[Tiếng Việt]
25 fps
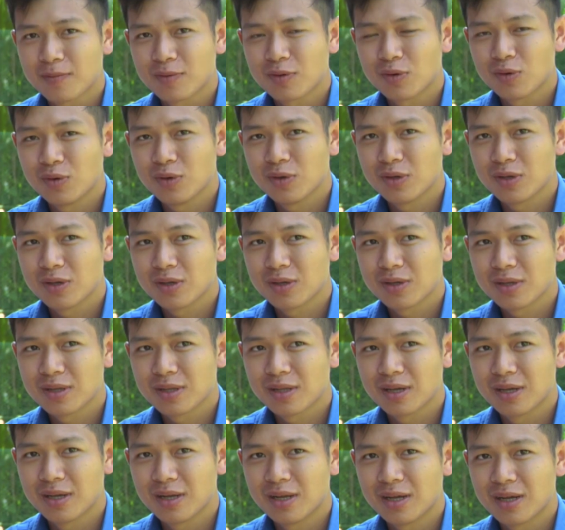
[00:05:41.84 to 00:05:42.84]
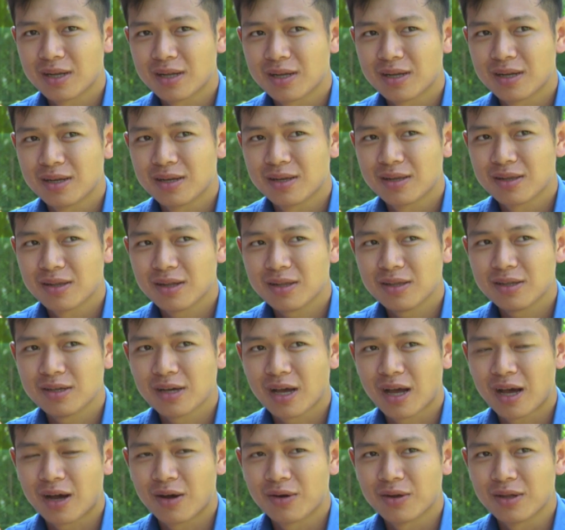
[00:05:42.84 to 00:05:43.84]
Tôi thấy là rất
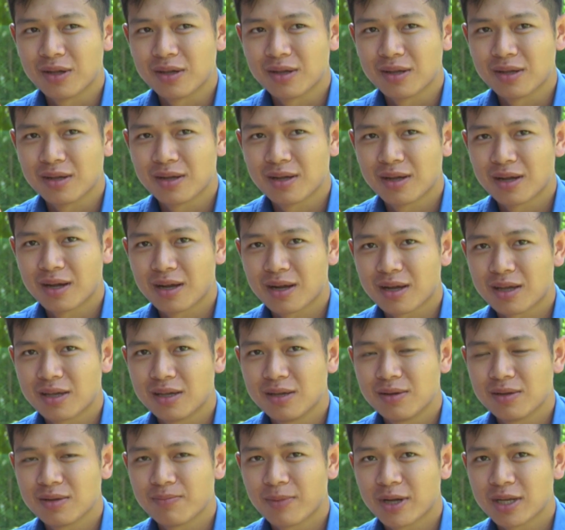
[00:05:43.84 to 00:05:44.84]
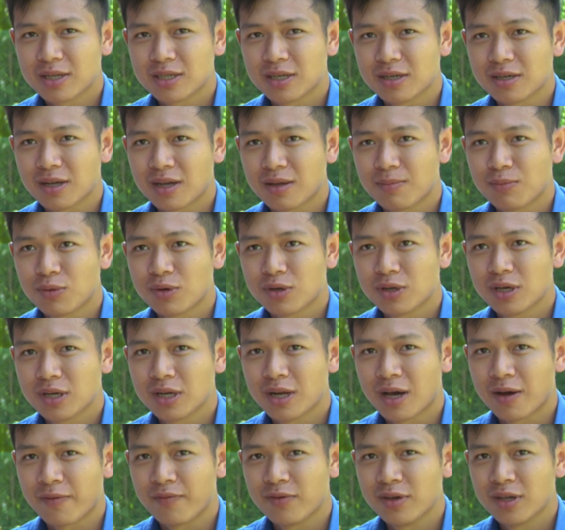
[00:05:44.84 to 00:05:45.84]
tự hào để khi mà trở thành một
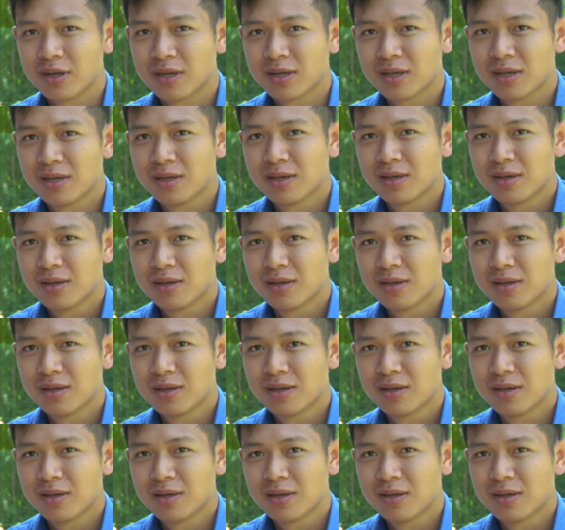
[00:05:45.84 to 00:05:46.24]
người đảng viên